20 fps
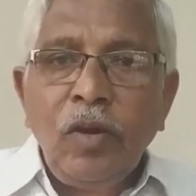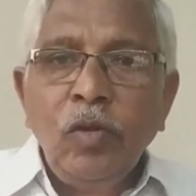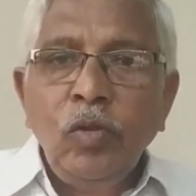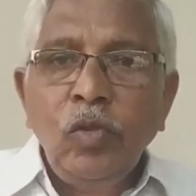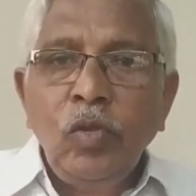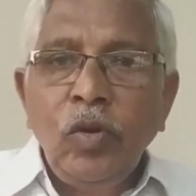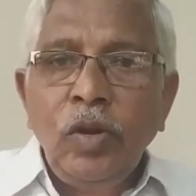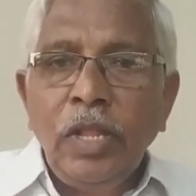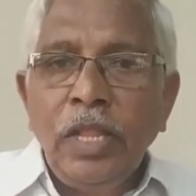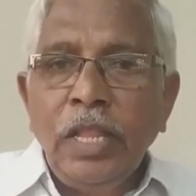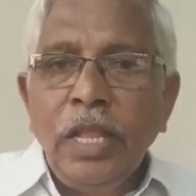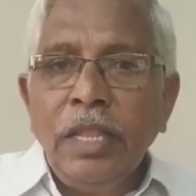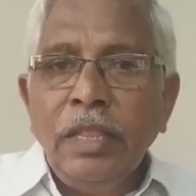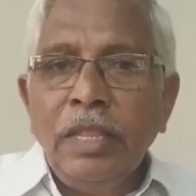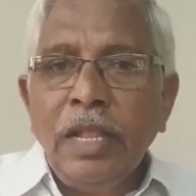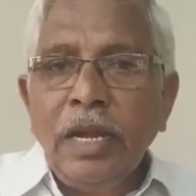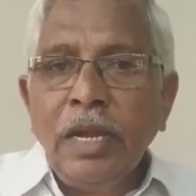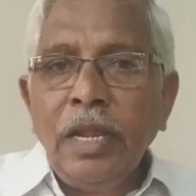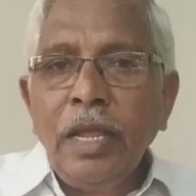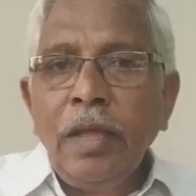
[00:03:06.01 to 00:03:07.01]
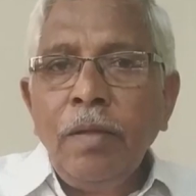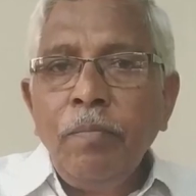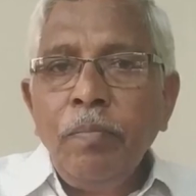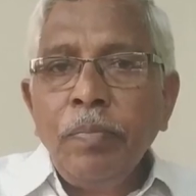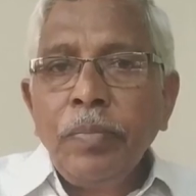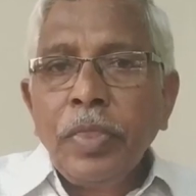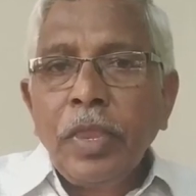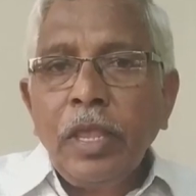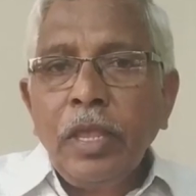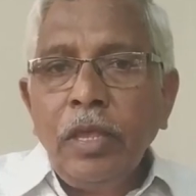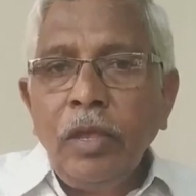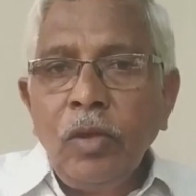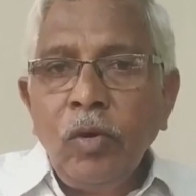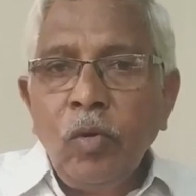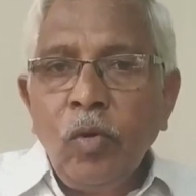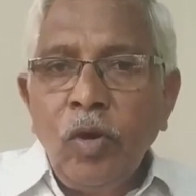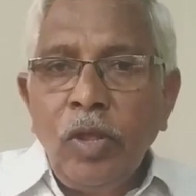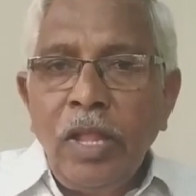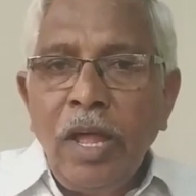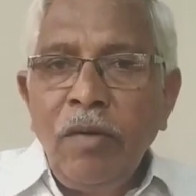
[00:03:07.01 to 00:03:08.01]
ఇవాళ జరుగుతున్నది ఏంటంటే
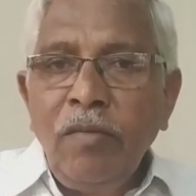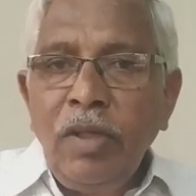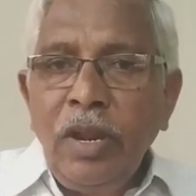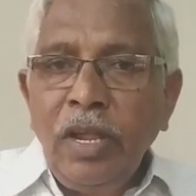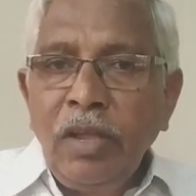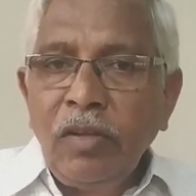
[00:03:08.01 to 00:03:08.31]
ఈ